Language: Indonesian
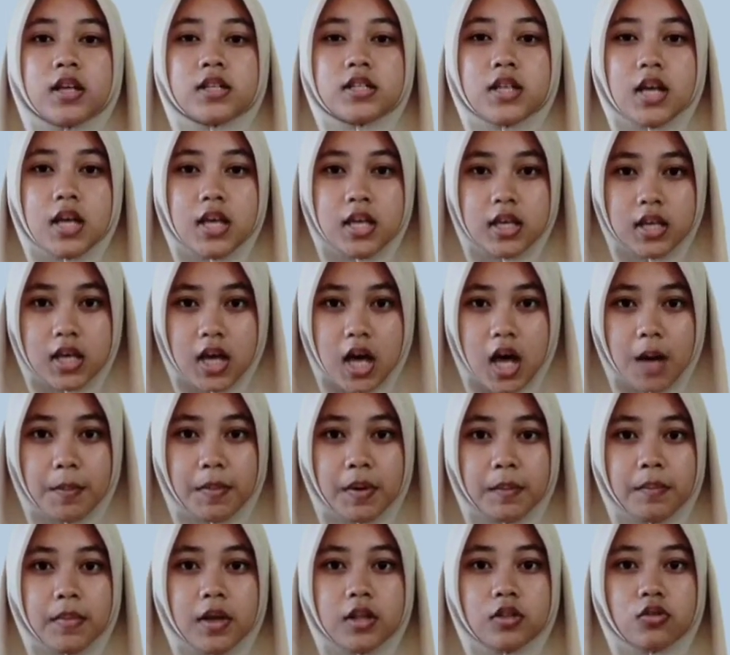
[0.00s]

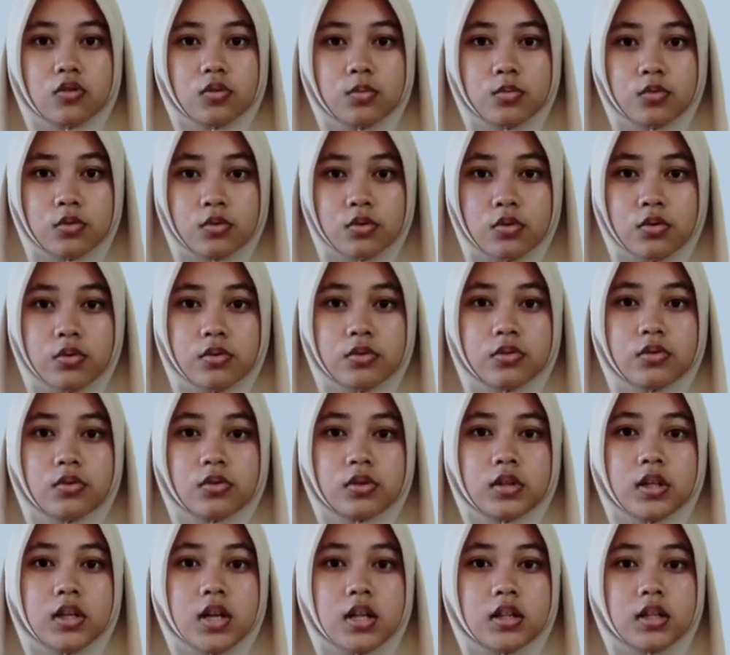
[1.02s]
sehingga membantumu
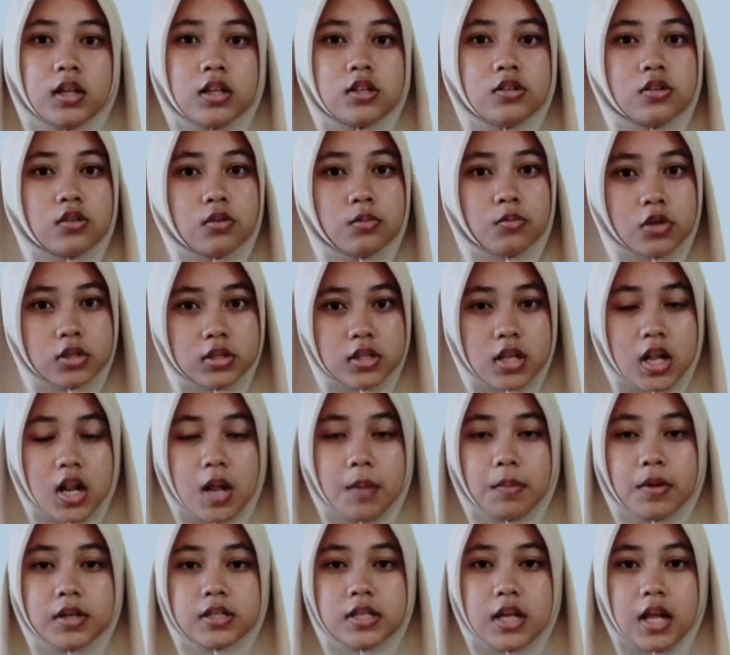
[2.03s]
untuk tidak terjerumus
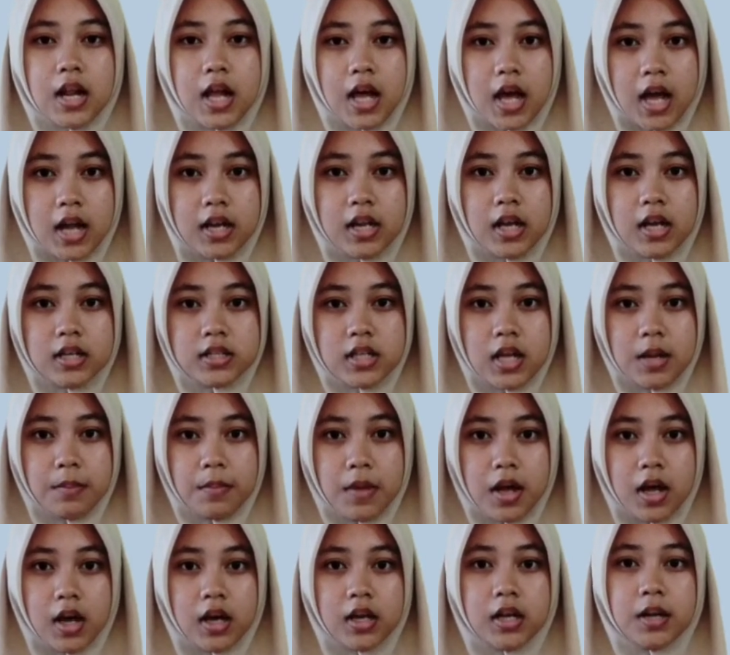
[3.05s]
dalam kesalahan yang
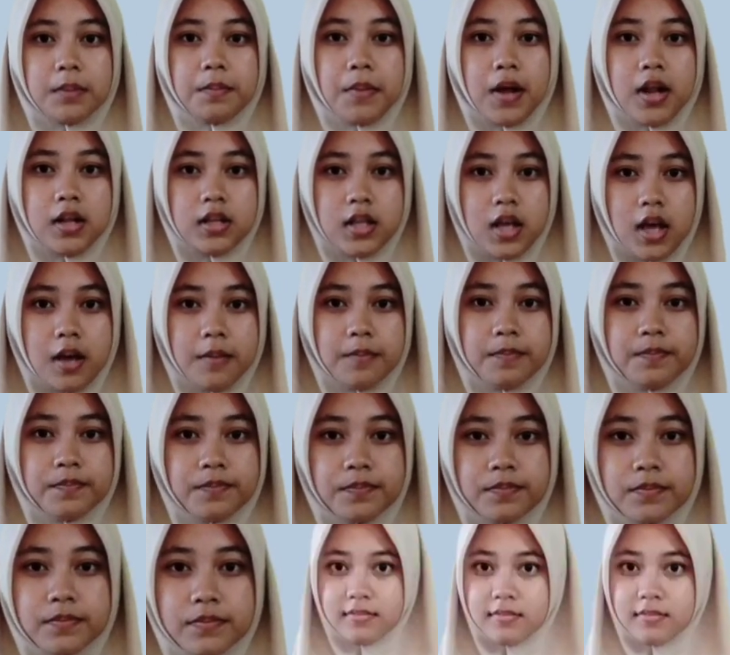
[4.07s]
sama ke depannya.